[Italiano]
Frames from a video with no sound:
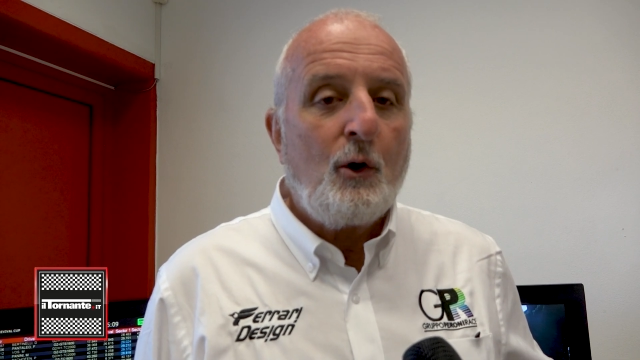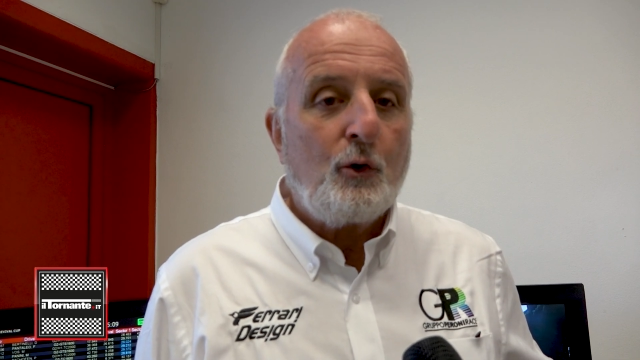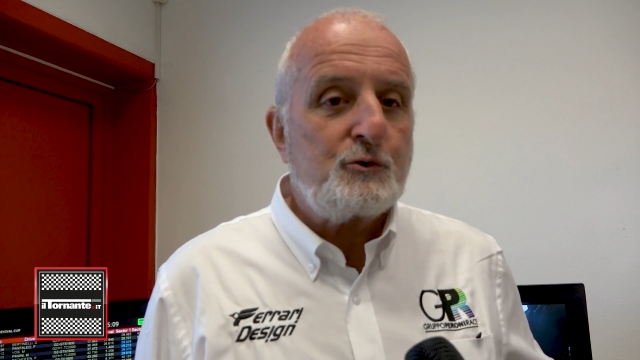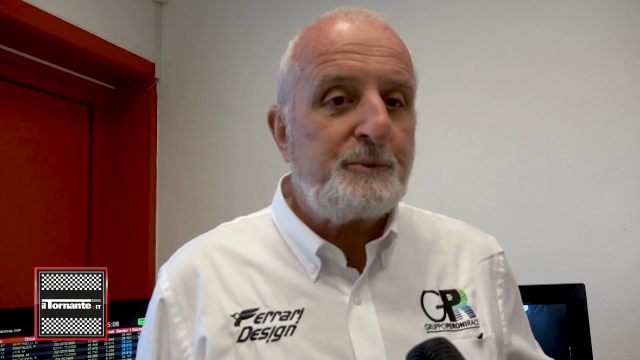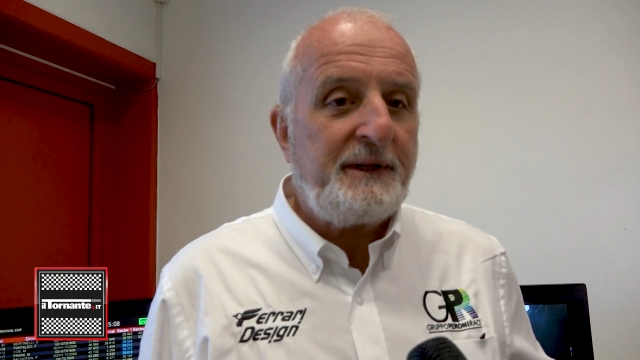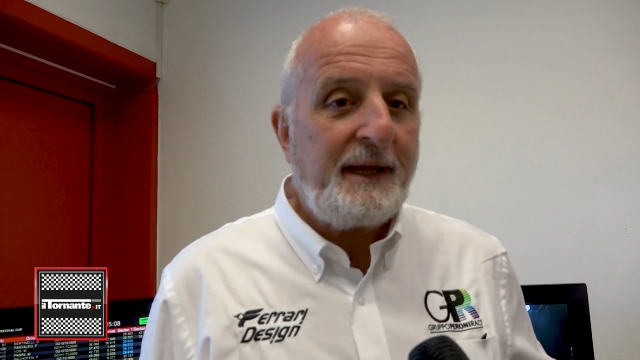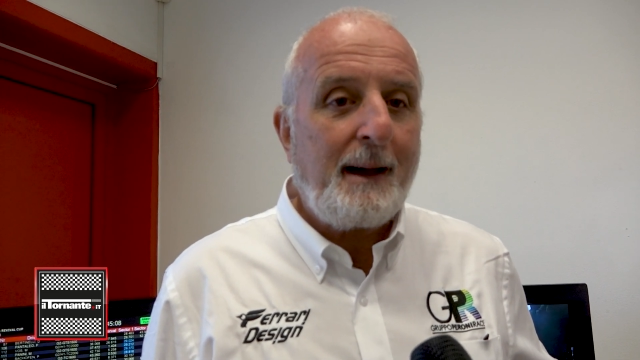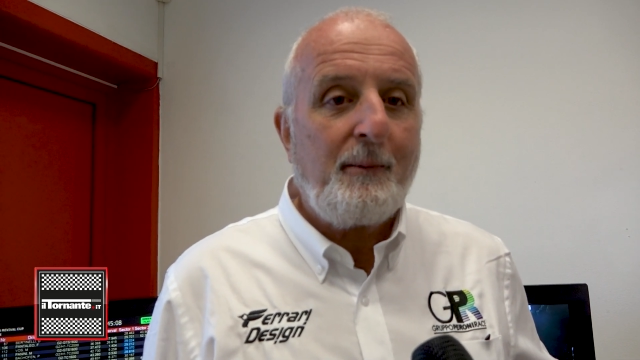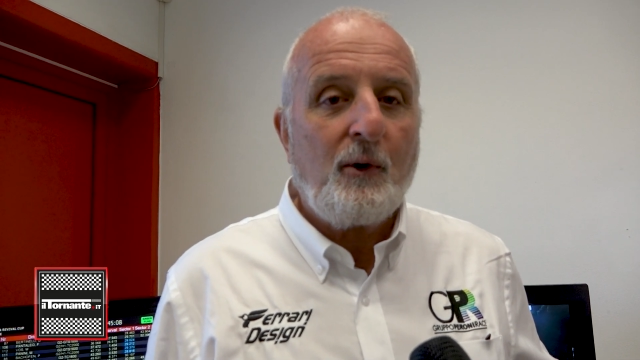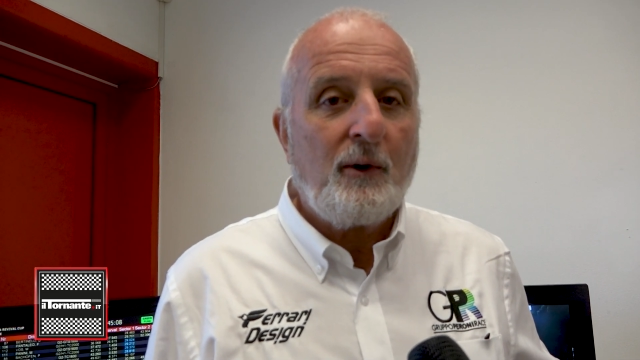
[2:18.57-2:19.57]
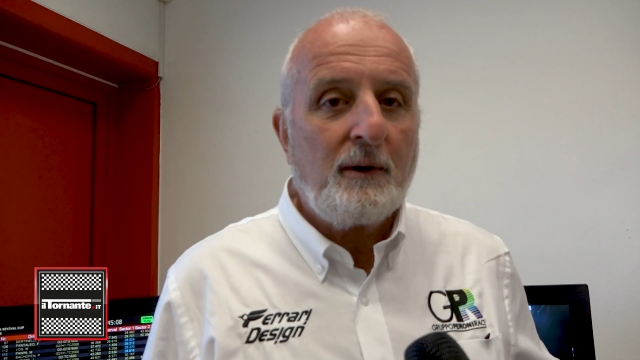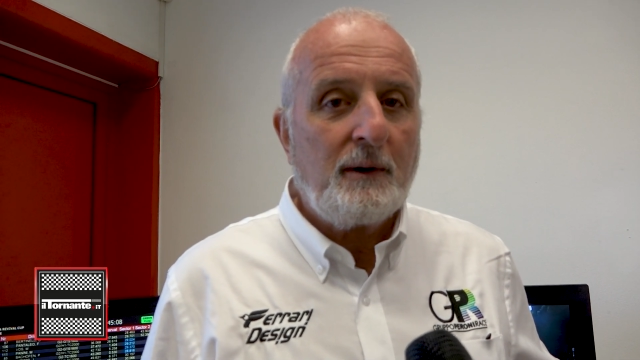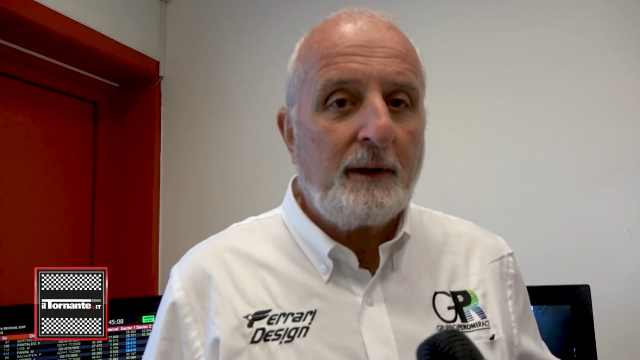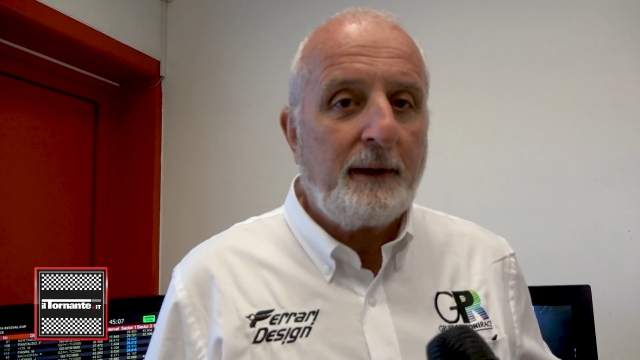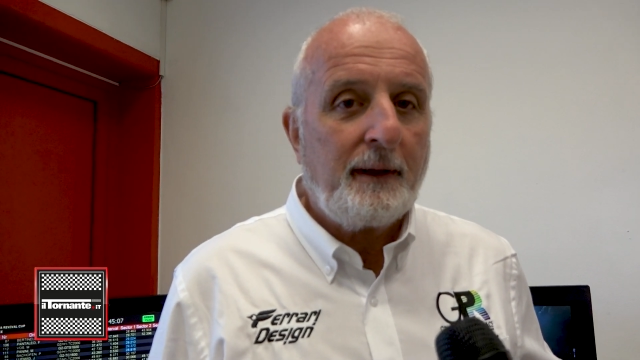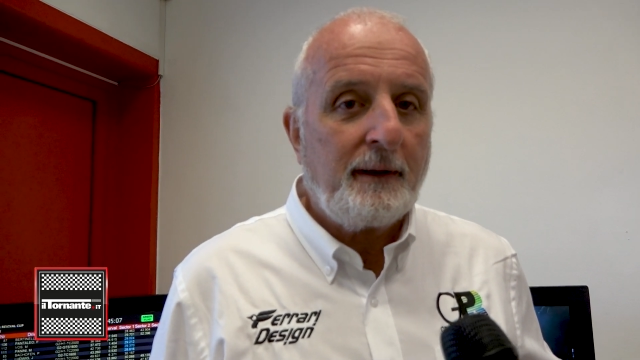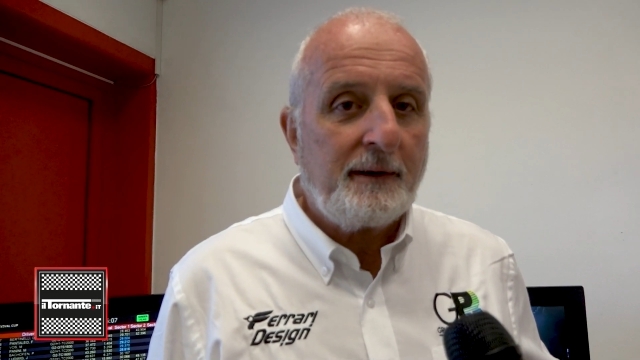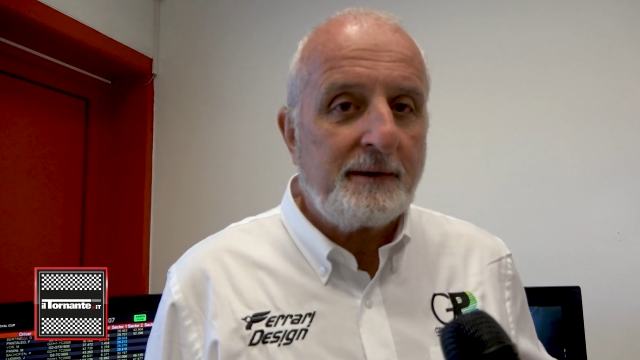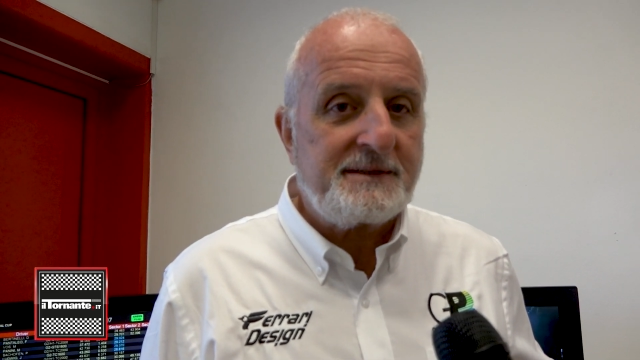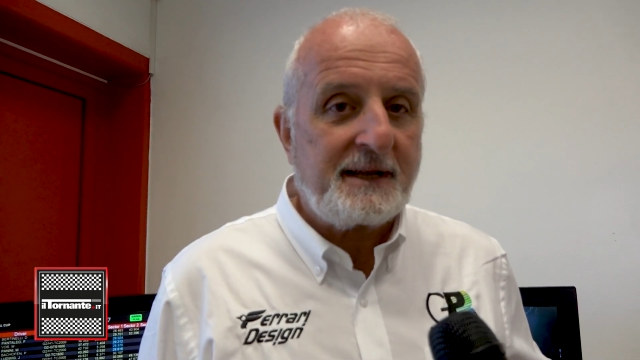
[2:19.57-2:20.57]
ospitiamo
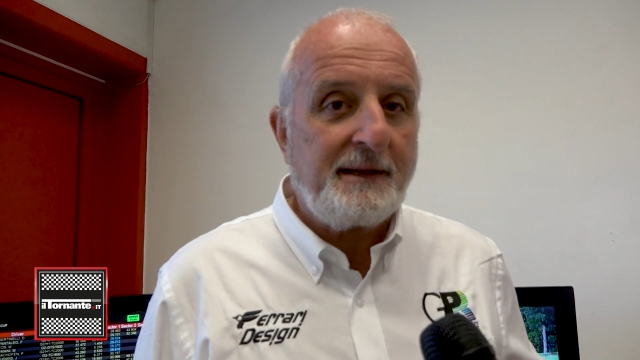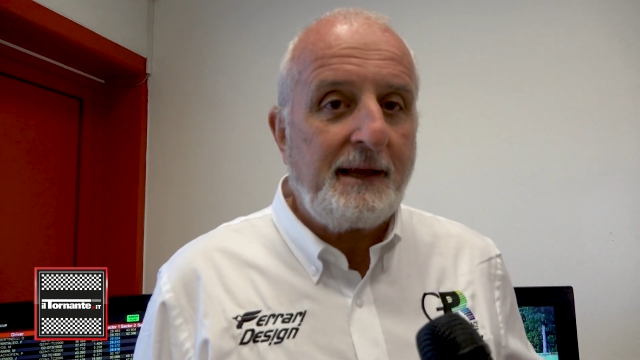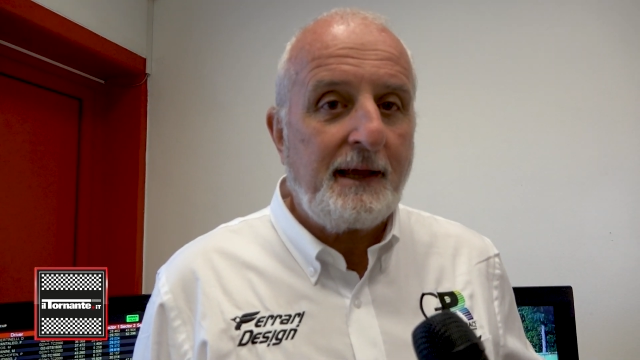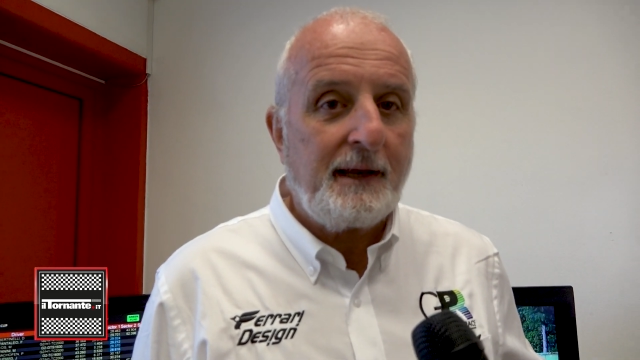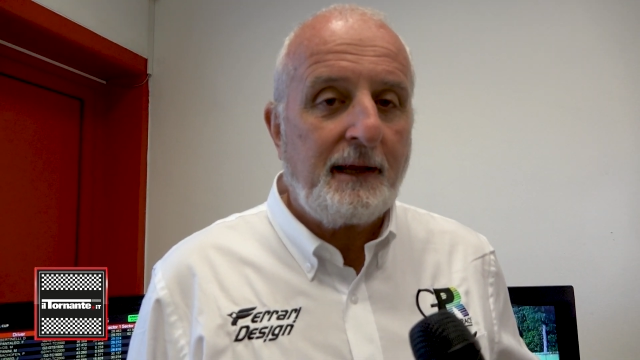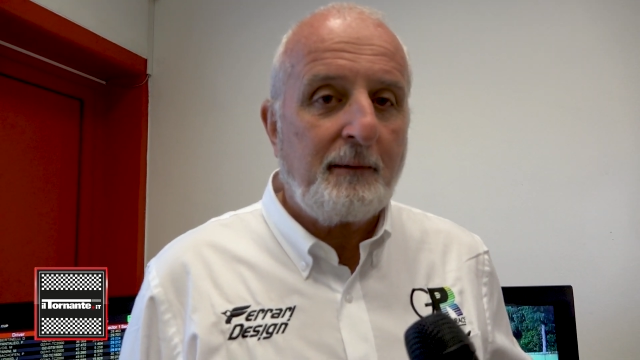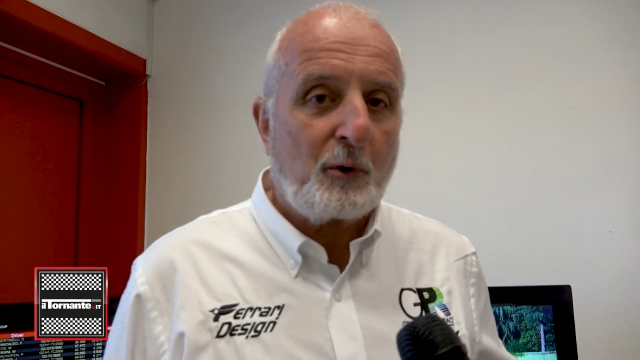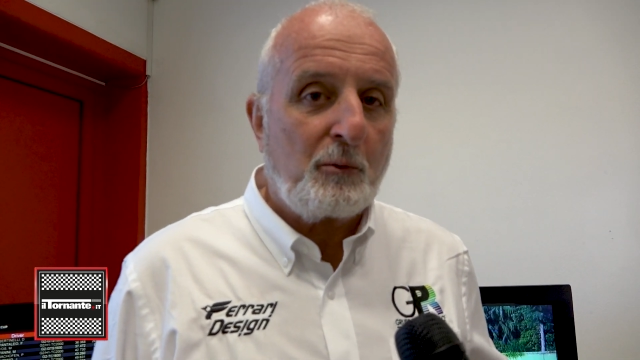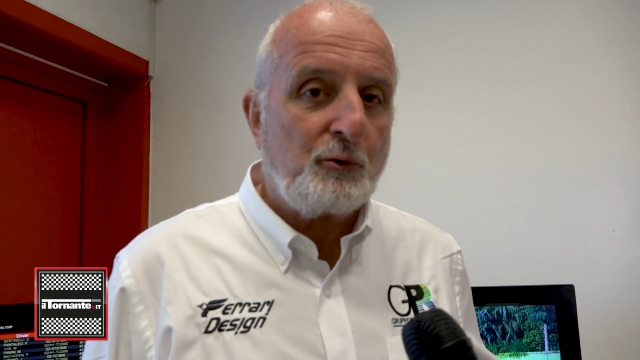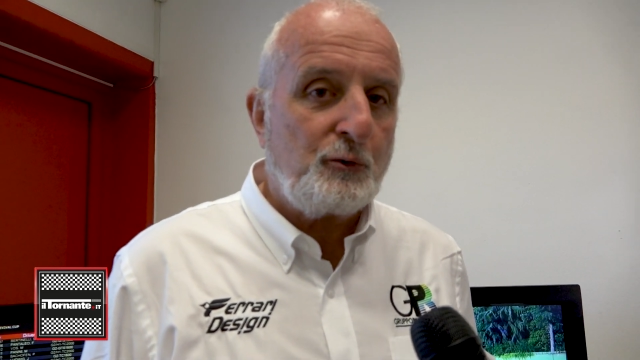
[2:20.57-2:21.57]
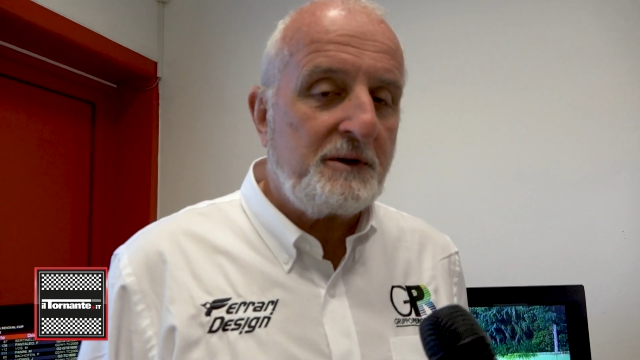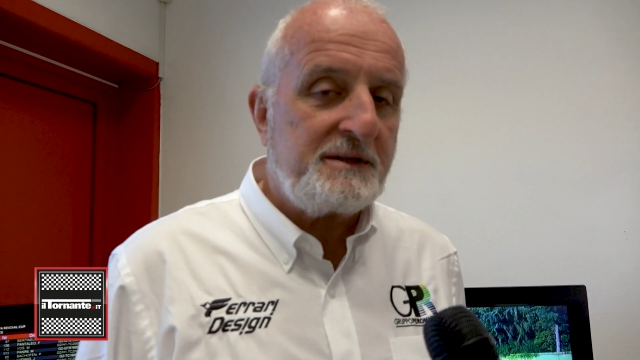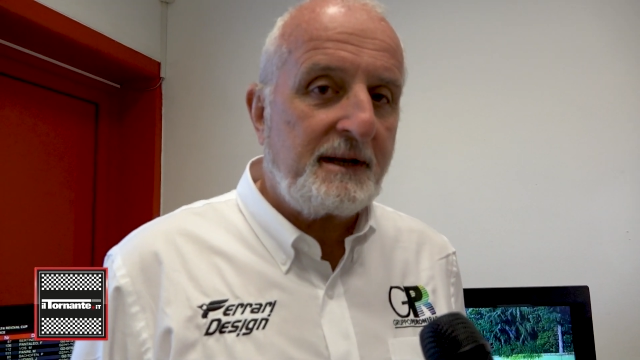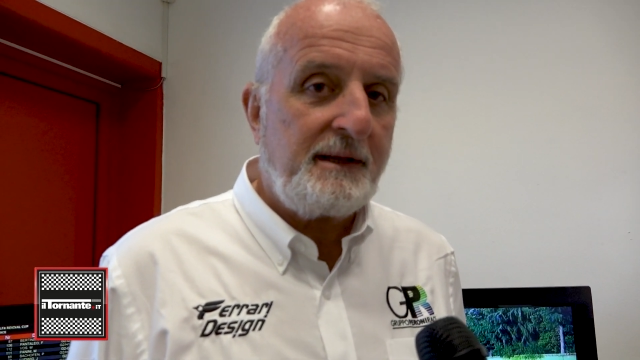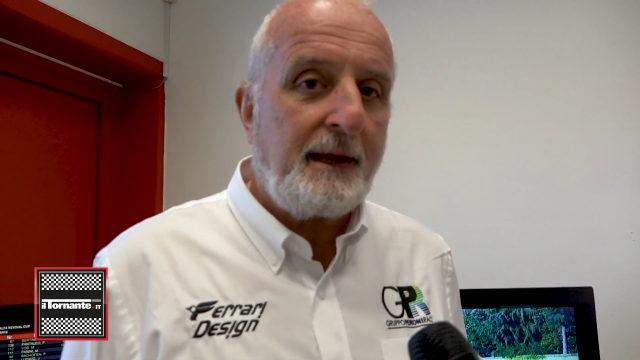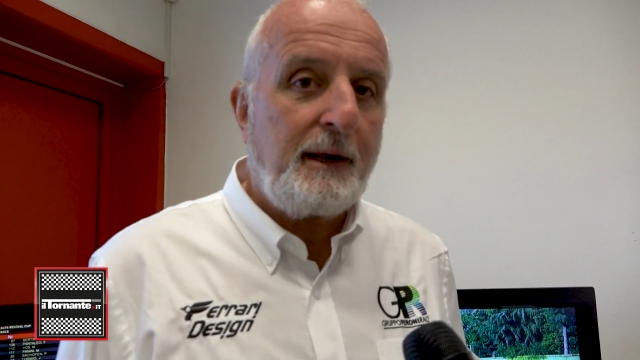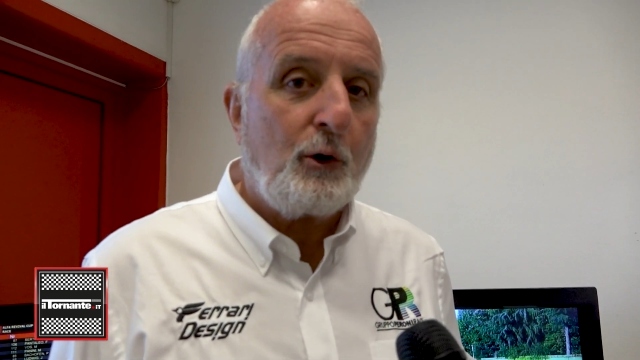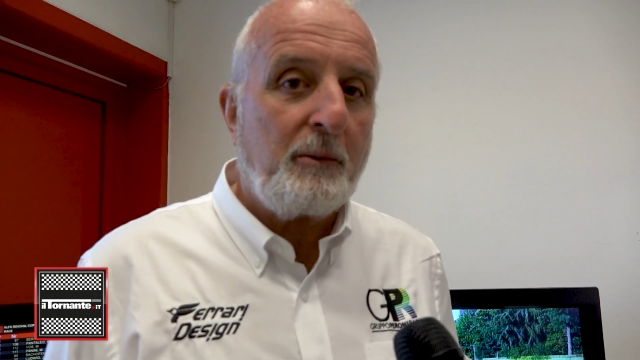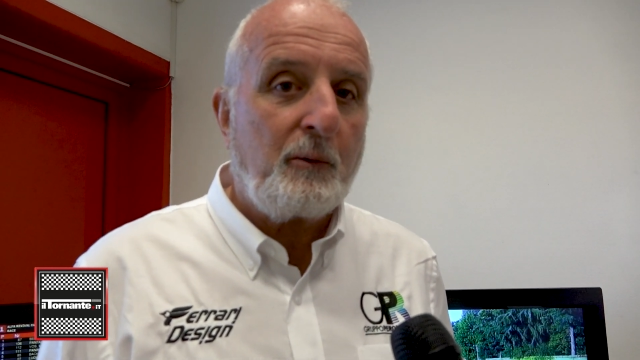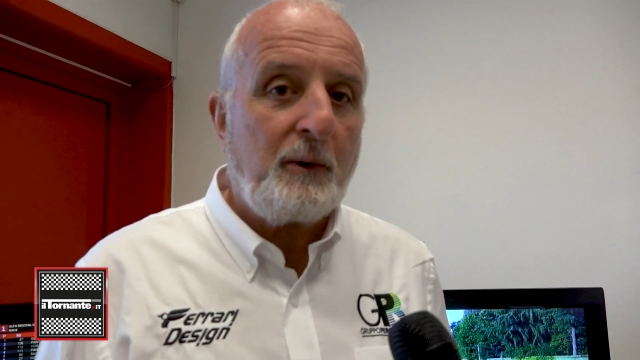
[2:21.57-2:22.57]
eh, stranieri, promotori stranieri
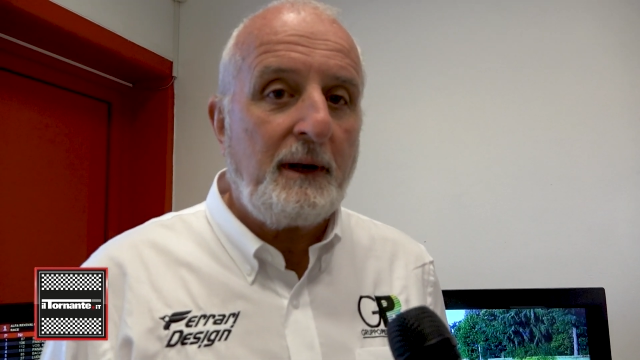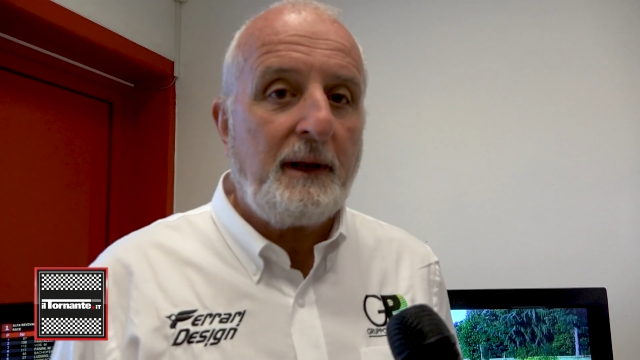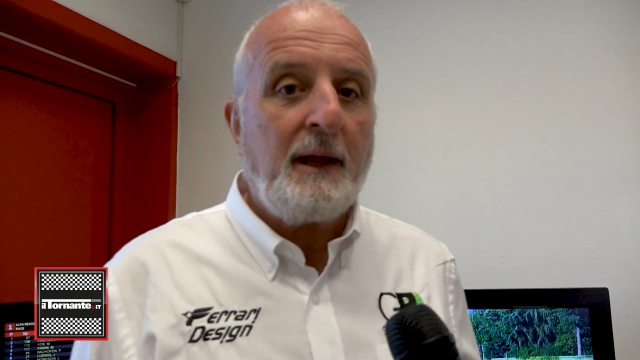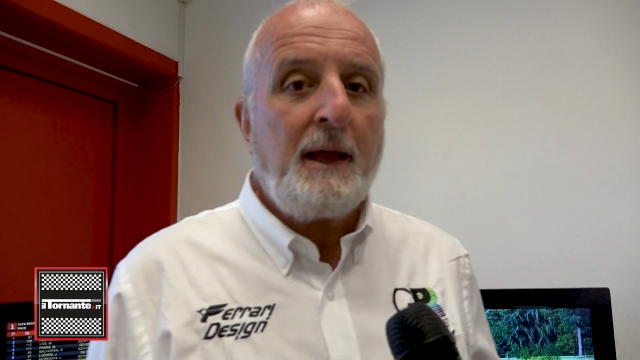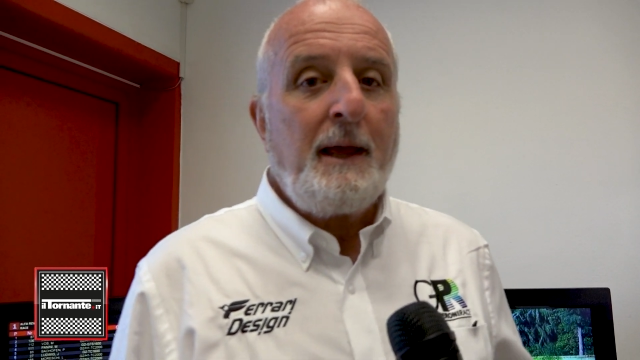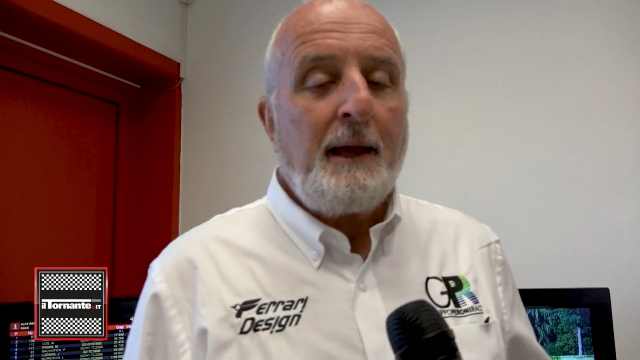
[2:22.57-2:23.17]
come quelli